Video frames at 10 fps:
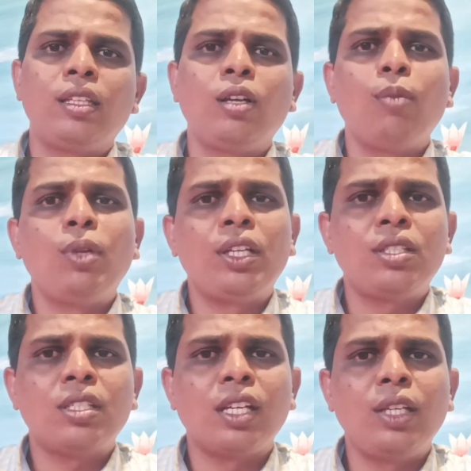ఈ హెల్త్
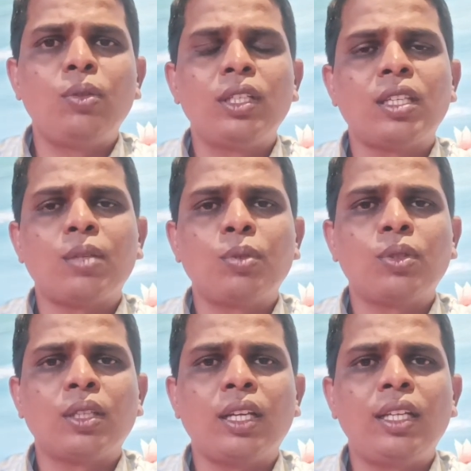కాంప్లికేషన్స్ లేకుంటే
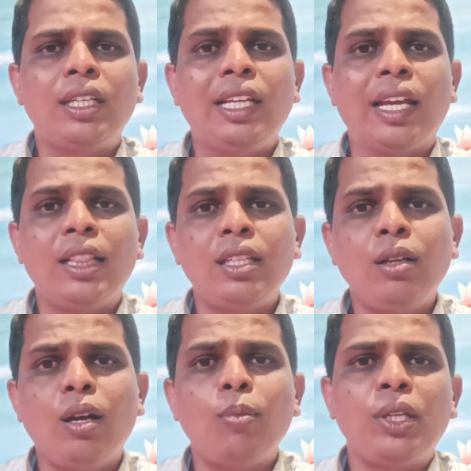సరిపోతుంది కానీ ఈ
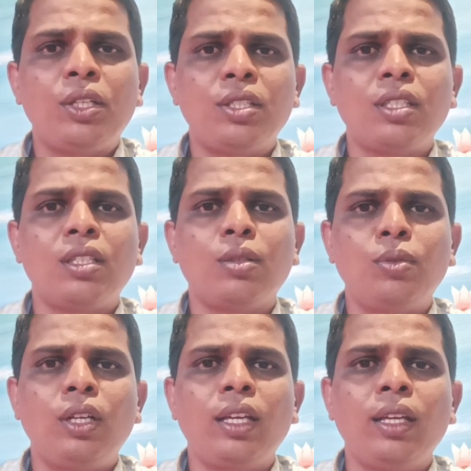హెల్త్ కాంప్లికేషన్స్ కింద
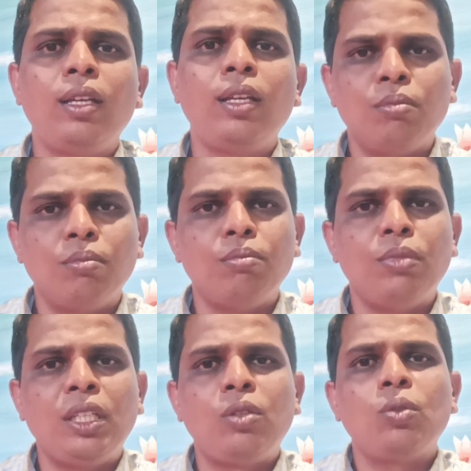ఉంటే
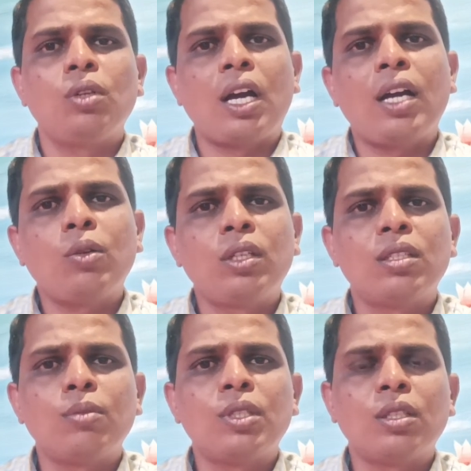మీకు
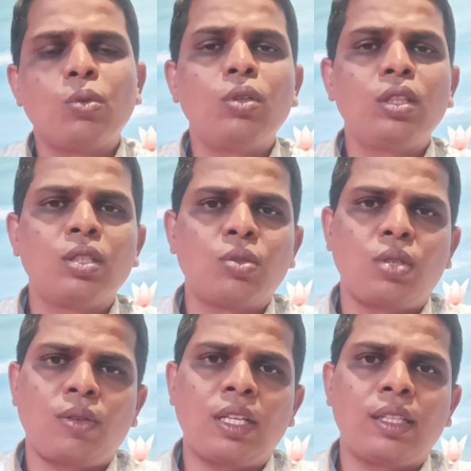ఆరోగ్య సమస్యను కొని
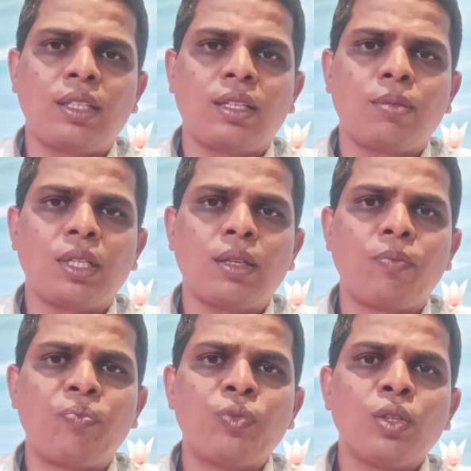తెచ్చుకున్న వాళ్ళు అవుతారనమాట
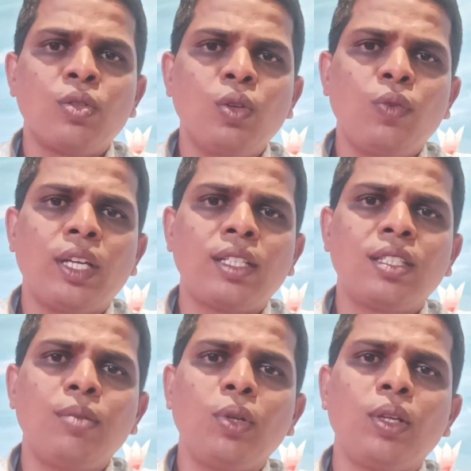సో ఫర్
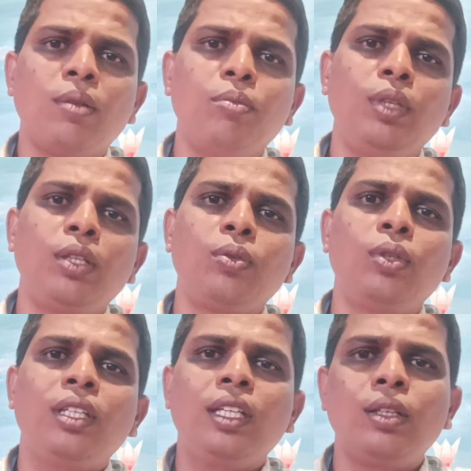ఎగ్జాంపుల్గా మీకు
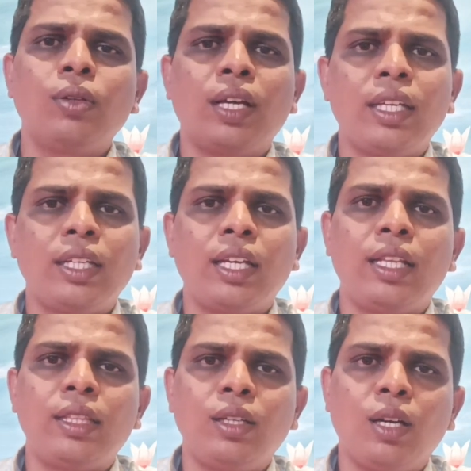ఈ ఒకవేళ ఈ
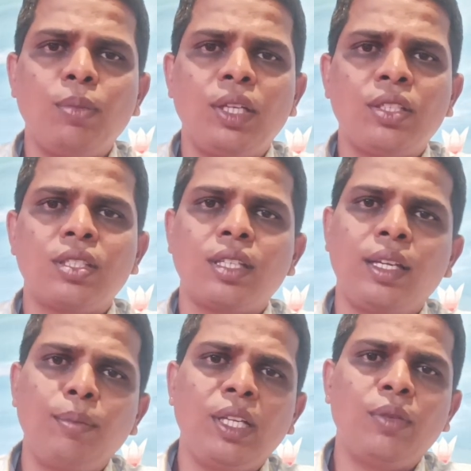హెల్త్ కాంప్లికేషన్స్
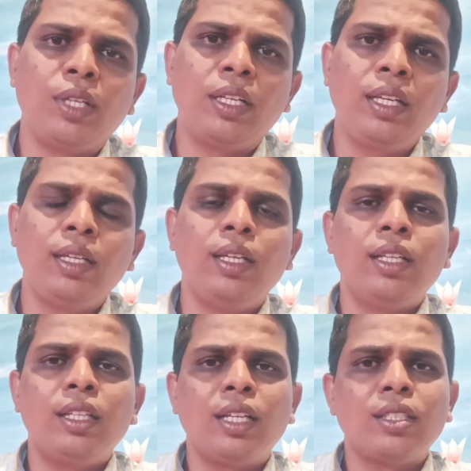ఏం లేవంటే
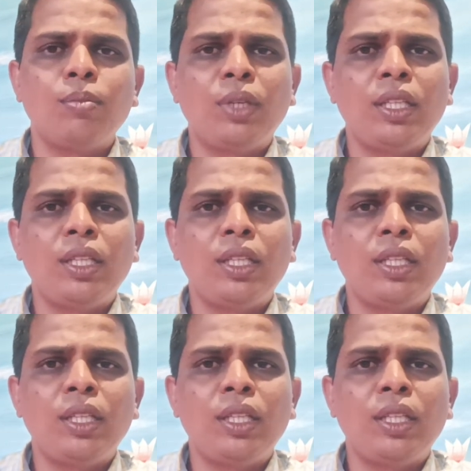దానికి